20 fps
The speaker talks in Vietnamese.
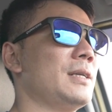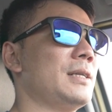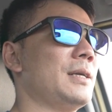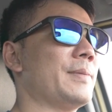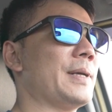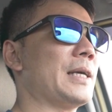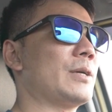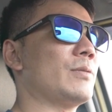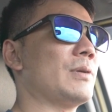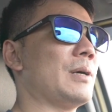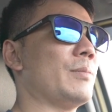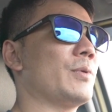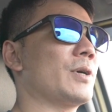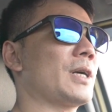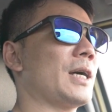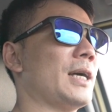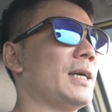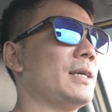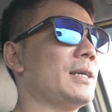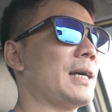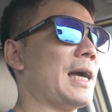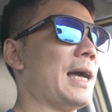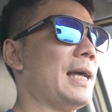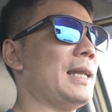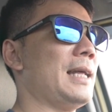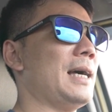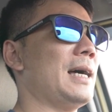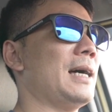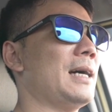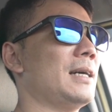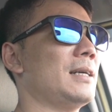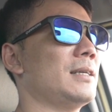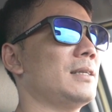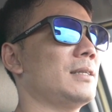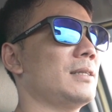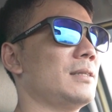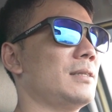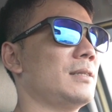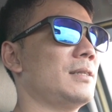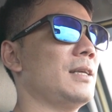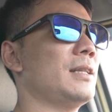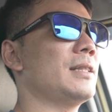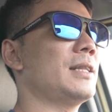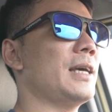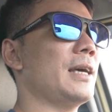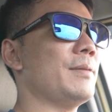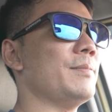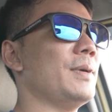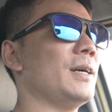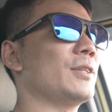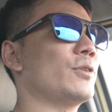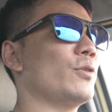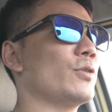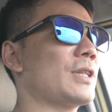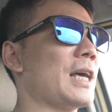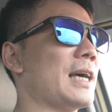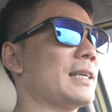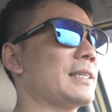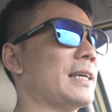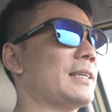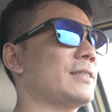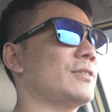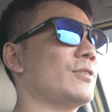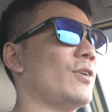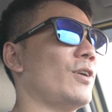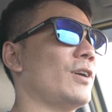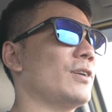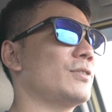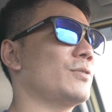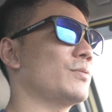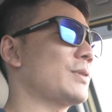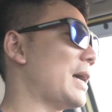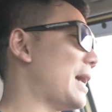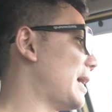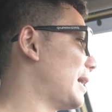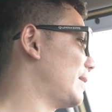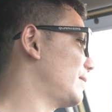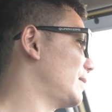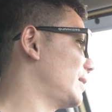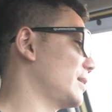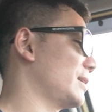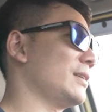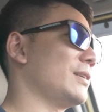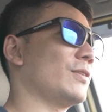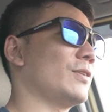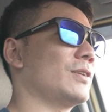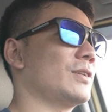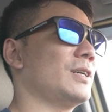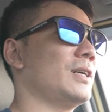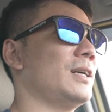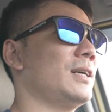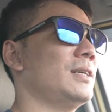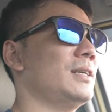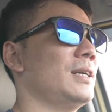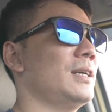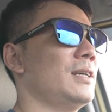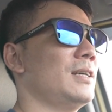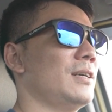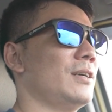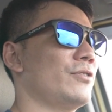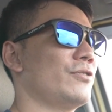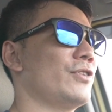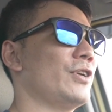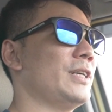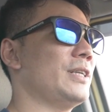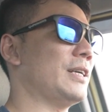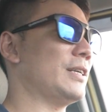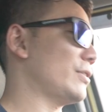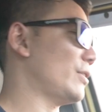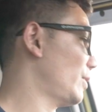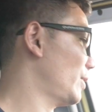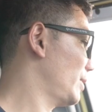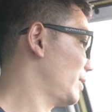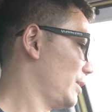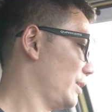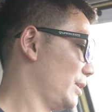Điều này cũng là một cái khá là tiên tiến mà Toyota dành cho chúng ta với cái con Raize này rồi.